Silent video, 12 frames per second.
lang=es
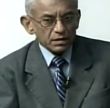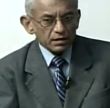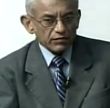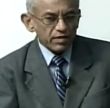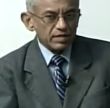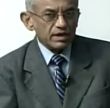
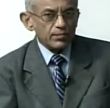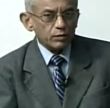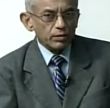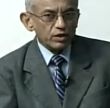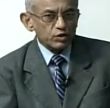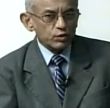Frente Amplio
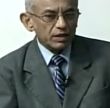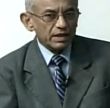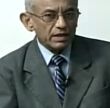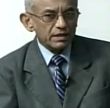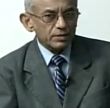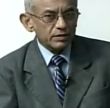
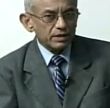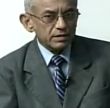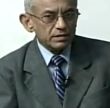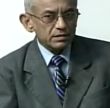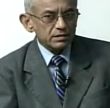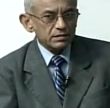Venezuela Libre?
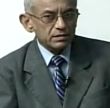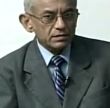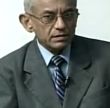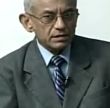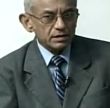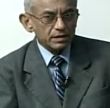
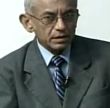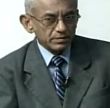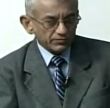¿Se